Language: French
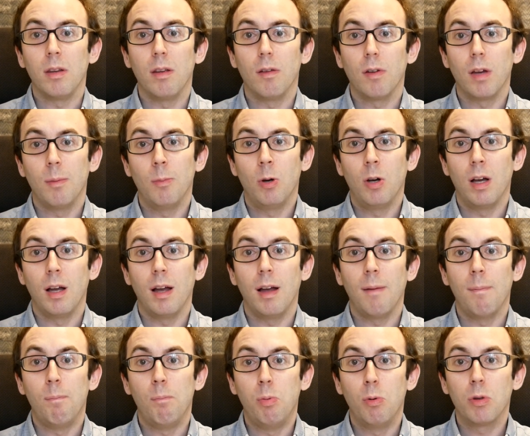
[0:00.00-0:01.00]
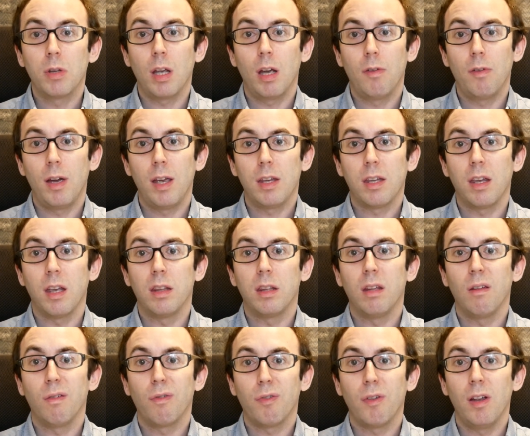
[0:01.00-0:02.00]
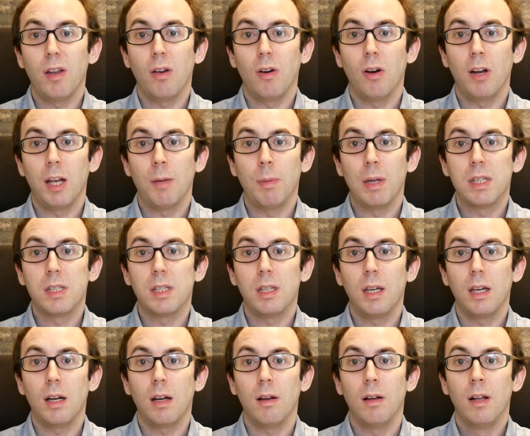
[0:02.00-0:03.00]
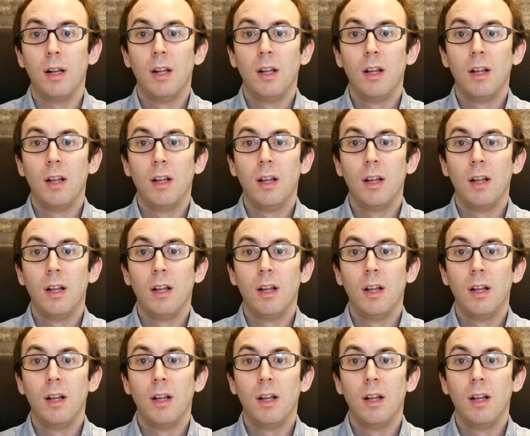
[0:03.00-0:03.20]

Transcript: Il y a vraiment un, beau travail qui a été fait en la matière,